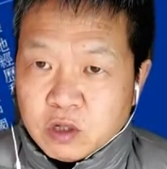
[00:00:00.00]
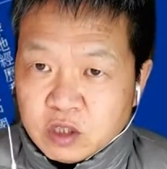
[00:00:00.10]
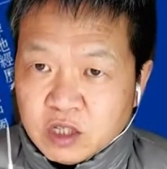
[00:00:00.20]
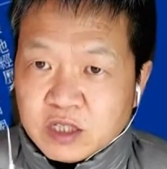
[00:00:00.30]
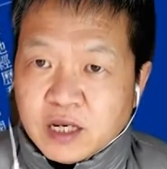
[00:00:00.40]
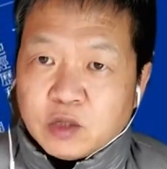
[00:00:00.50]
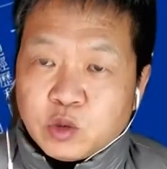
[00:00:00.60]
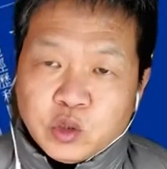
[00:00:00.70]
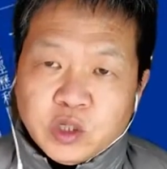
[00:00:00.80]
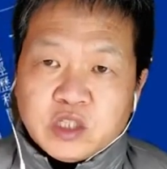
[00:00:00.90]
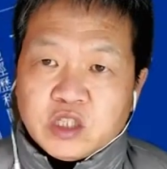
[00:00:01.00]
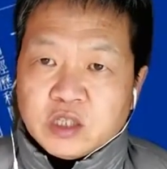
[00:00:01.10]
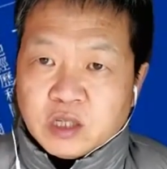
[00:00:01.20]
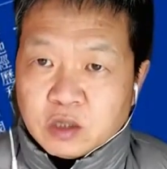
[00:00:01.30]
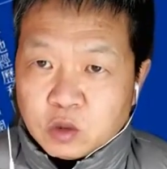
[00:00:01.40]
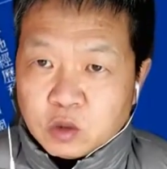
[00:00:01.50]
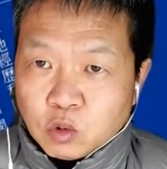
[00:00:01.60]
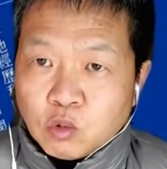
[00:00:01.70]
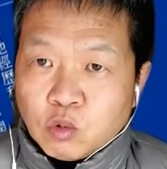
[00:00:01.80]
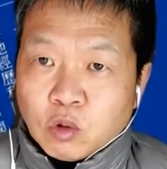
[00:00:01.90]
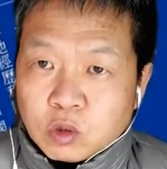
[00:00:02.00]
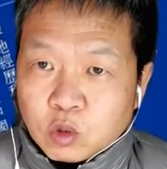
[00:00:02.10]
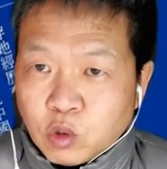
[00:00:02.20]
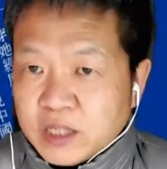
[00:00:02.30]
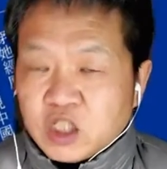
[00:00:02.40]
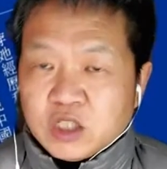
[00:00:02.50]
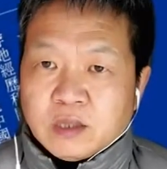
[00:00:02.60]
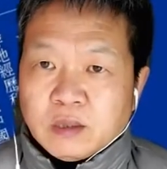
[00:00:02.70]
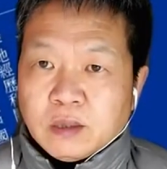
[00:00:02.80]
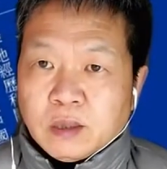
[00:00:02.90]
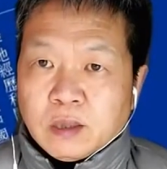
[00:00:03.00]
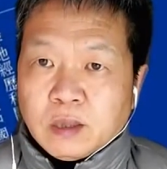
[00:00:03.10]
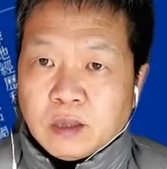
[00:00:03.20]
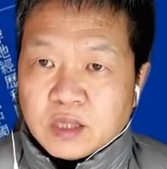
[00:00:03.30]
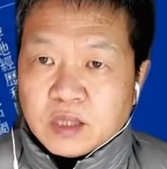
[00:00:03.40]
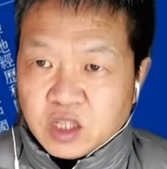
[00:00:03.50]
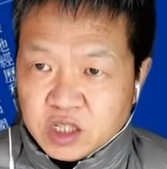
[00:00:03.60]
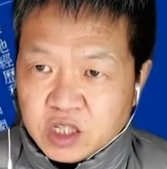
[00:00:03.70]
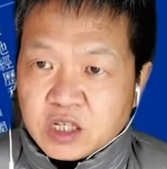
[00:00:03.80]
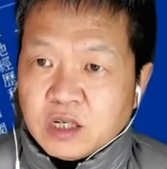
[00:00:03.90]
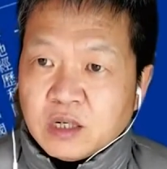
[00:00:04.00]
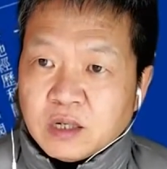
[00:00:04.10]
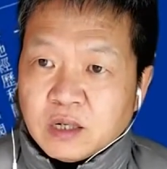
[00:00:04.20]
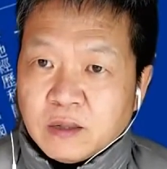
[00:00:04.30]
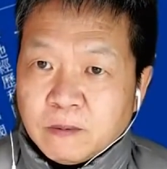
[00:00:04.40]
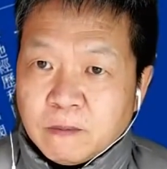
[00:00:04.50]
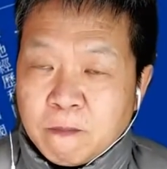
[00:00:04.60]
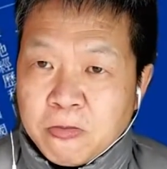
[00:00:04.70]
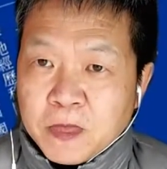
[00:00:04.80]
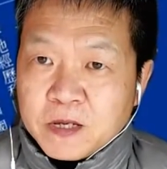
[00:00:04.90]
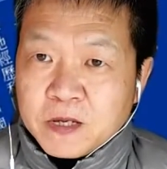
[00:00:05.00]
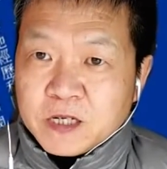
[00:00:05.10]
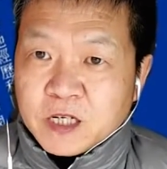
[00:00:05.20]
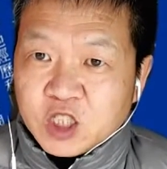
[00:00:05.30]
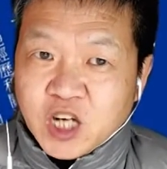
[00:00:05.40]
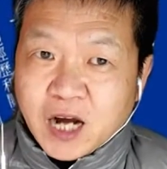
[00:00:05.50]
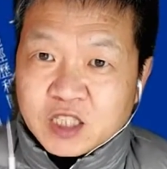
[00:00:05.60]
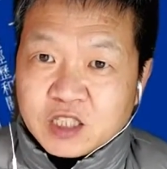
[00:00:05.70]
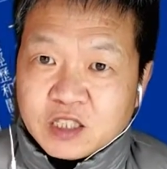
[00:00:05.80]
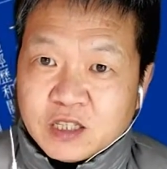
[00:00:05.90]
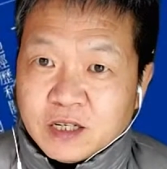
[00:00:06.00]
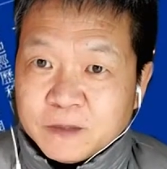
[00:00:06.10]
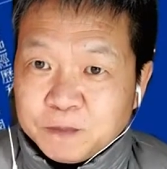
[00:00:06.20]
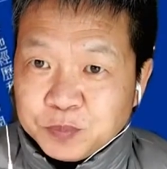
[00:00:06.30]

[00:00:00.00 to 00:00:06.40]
正在崛起的中国专制的哦的一个一个价值的